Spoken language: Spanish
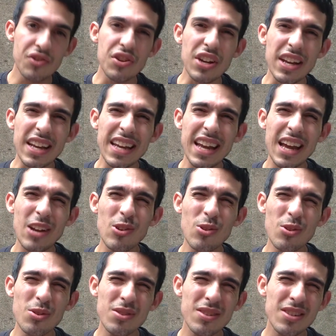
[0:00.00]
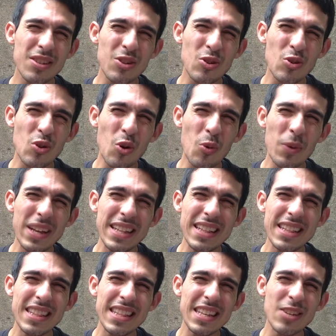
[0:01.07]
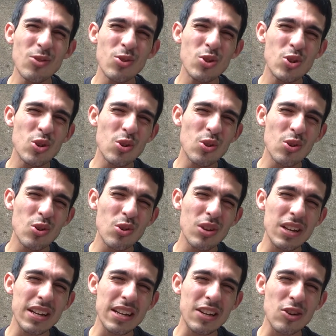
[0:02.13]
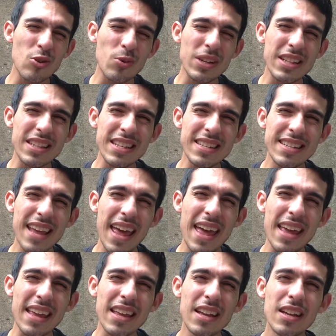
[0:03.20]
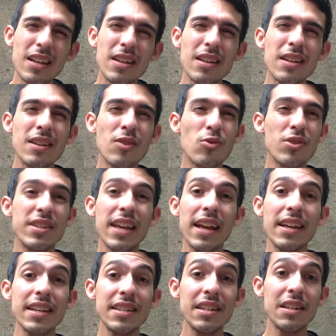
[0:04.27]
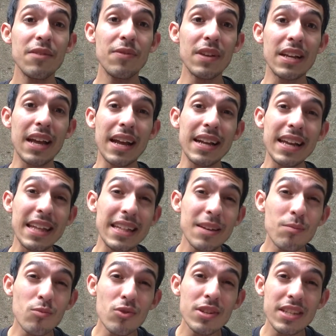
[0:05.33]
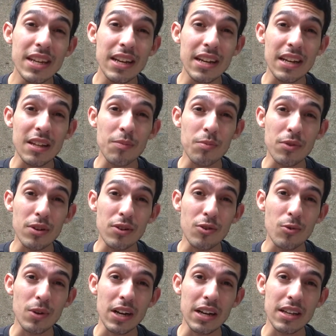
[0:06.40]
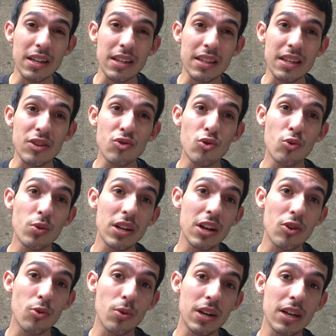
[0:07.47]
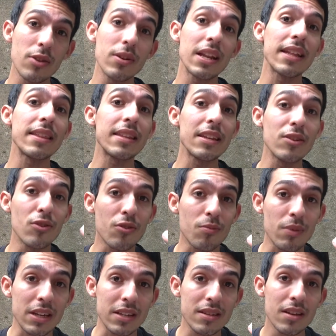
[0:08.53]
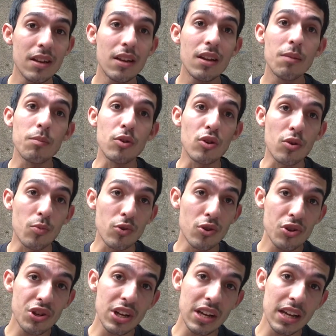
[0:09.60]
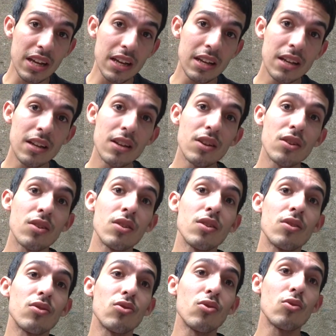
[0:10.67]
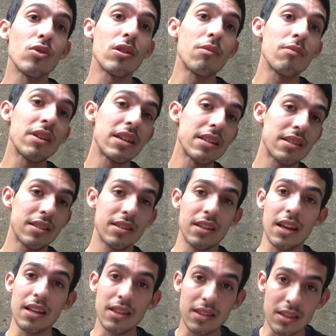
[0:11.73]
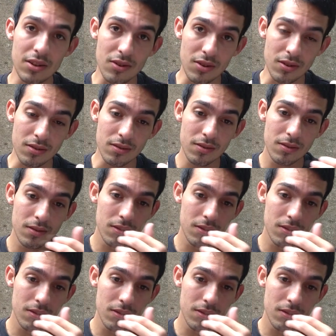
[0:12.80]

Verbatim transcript: llegué a los 98 dólares, 96. O sea, ¿qué significa? Quedé muy cerca de poder cobrar, gente, y yo hubiera cobrado el anterior mes. Pero como no llegué, todo el mes anterior,